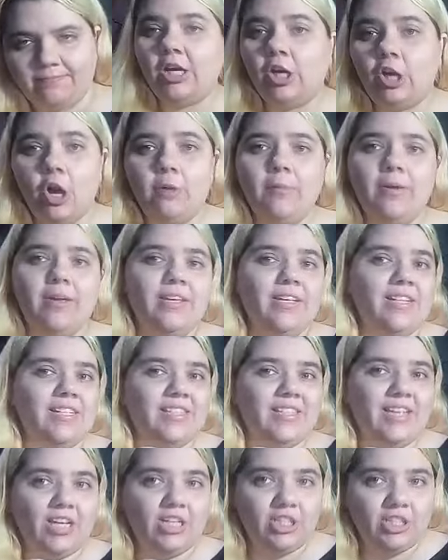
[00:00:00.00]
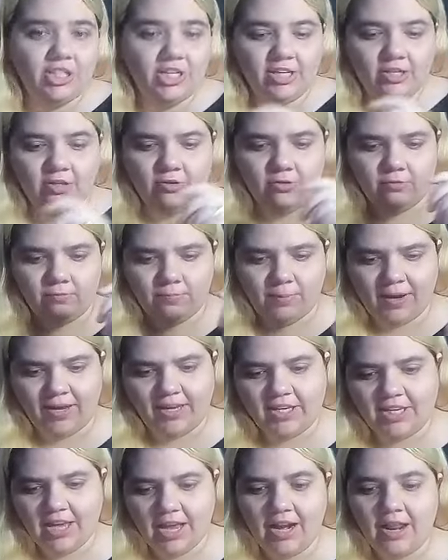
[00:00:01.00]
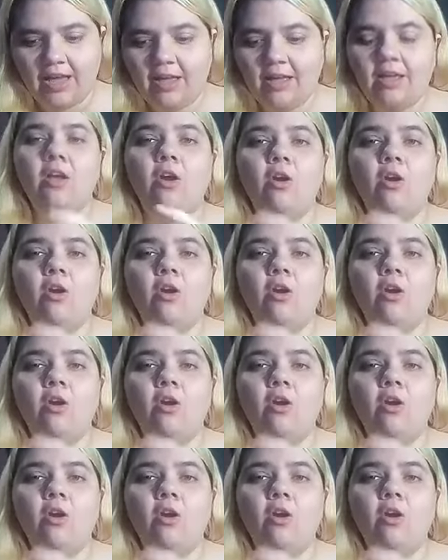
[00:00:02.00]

Comme il s'agit d'une préquelle,